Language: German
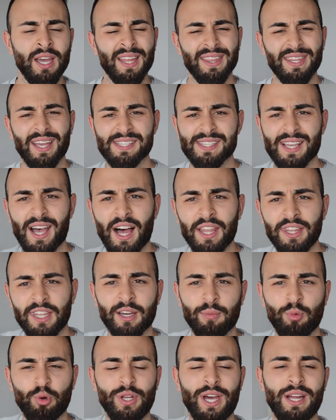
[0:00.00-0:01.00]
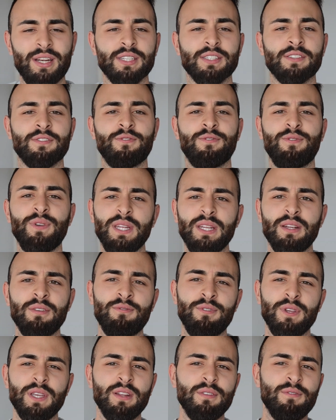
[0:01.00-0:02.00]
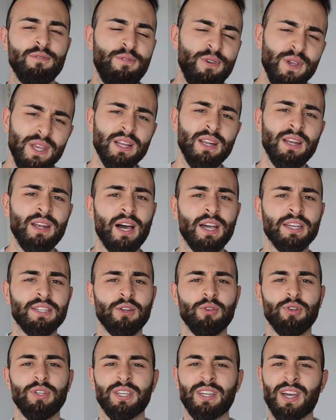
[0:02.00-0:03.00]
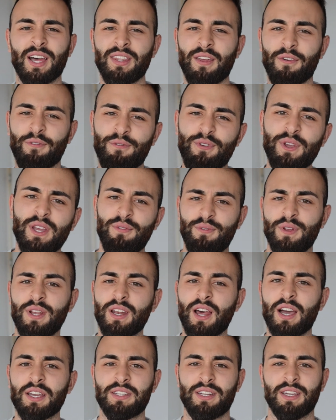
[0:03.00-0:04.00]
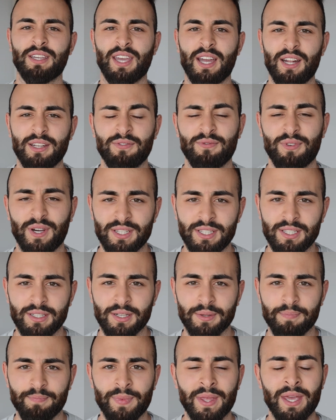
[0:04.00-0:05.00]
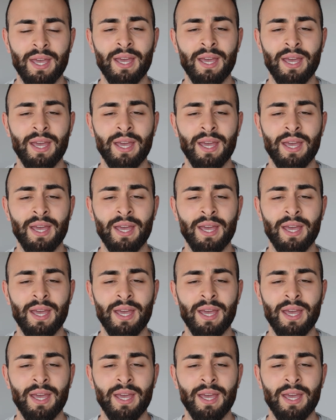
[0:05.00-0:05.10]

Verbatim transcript: das andere Modell ist viel, viel, viel leichter und ich kann da viel, viel leichter Geld verdienen.